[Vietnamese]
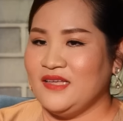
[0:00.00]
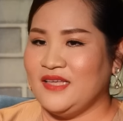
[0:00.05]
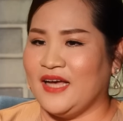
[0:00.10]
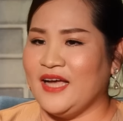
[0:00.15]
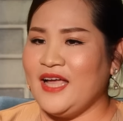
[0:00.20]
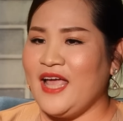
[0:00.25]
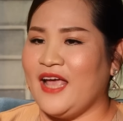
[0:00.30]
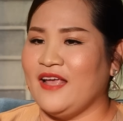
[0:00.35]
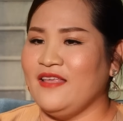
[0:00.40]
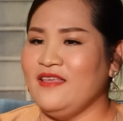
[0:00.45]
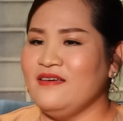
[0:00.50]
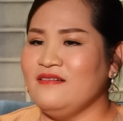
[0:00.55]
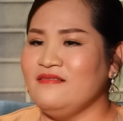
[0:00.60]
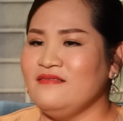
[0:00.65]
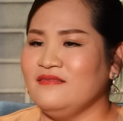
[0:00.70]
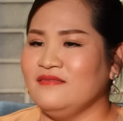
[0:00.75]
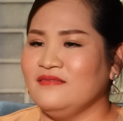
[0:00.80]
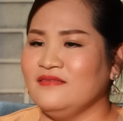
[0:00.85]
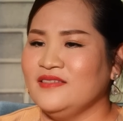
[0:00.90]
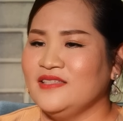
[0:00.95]
Chẳng hạn
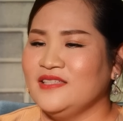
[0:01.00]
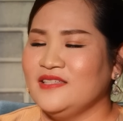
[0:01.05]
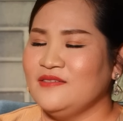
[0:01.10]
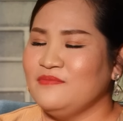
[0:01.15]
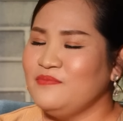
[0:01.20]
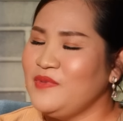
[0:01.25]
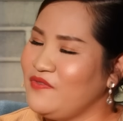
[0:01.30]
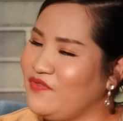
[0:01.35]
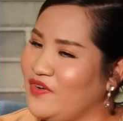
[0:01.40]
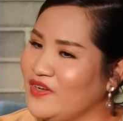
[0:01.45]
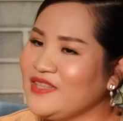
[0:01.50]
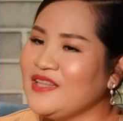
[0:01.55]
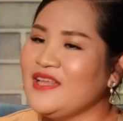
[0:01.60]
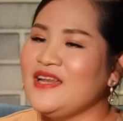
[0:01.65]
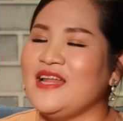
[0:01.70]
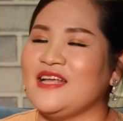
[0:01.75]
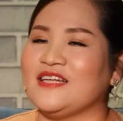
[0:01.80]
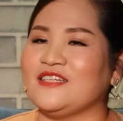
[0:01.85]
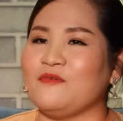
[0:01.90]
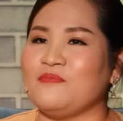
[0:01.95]
như mình vẫn
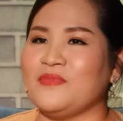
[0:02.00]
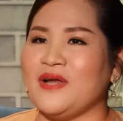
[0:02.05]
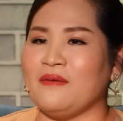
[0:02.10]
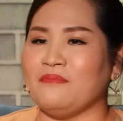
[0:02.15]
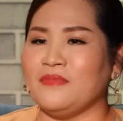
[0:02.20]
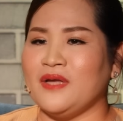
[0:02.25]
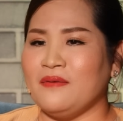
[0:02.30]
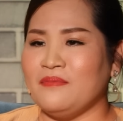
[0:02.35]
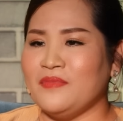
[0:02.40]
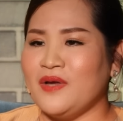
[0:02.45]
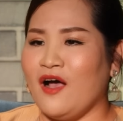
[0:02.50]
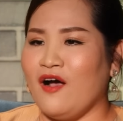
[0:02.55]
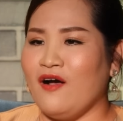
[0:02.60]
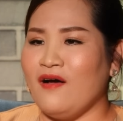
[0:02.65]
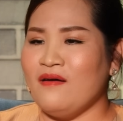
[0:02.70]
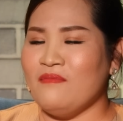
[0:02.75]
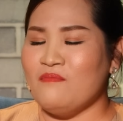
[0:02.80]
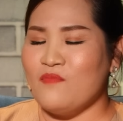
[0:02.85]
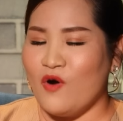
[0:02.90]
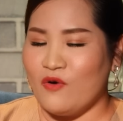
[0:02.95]
tin là trong 5 năm
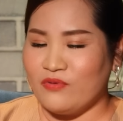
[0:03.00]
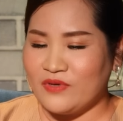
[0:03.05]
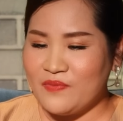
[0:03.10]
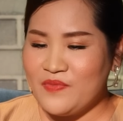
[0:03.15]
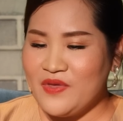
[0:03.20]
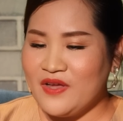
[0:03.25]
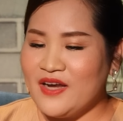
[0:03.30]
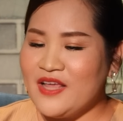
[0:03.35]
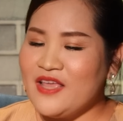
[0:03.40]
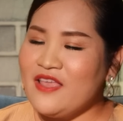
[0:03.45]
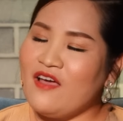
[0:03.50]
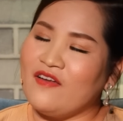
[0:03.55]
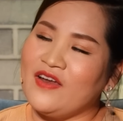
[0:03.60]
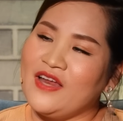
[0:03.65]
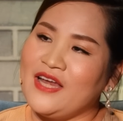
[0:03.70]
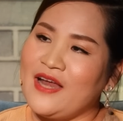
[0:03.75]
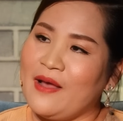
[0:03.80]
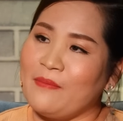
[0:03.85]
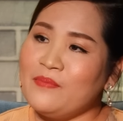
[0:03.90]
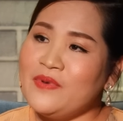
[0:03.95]
đó, một trong những lý do
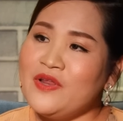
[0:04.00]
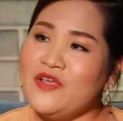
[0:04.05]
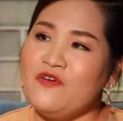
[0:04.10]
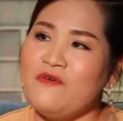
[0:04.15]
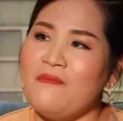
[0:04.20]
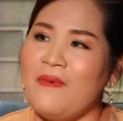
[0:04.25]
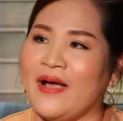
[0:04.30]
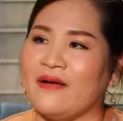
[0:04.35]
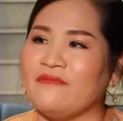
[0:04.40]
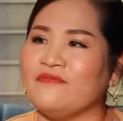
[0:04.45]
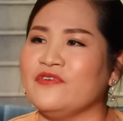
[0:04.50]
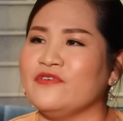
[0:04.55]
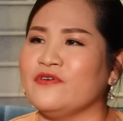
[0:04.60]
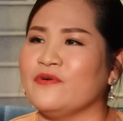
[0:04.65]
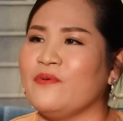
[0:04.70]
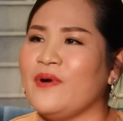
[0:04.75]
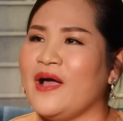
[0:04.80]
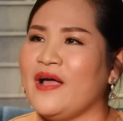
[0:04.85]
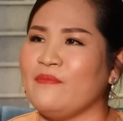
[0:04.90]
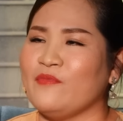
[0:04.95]
để nắm níu bạn
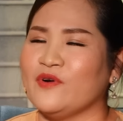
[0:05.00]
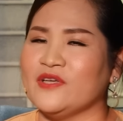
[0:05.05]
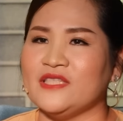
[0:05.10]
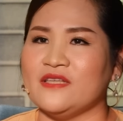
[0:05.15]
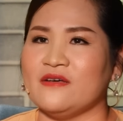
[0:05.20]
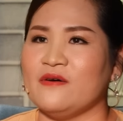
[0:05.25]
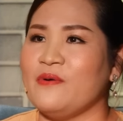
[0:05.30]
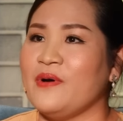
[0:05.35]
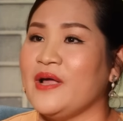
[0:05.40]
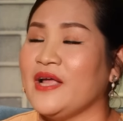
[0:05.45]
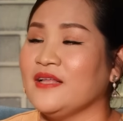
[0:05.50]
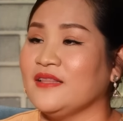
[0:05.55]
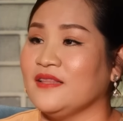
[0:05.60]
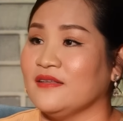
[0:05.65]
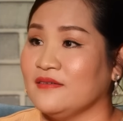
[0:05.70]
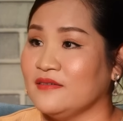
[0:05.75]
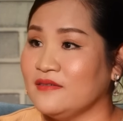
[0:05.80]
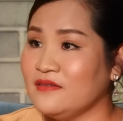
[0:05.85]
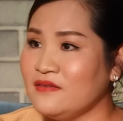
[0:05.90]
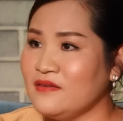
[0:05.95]
vượt qua một cái sự hoang
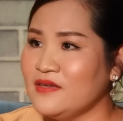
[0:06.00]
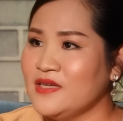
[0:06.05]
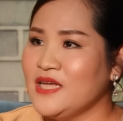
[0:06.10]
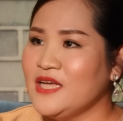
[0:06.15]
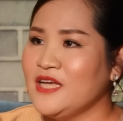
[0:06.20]
tưởng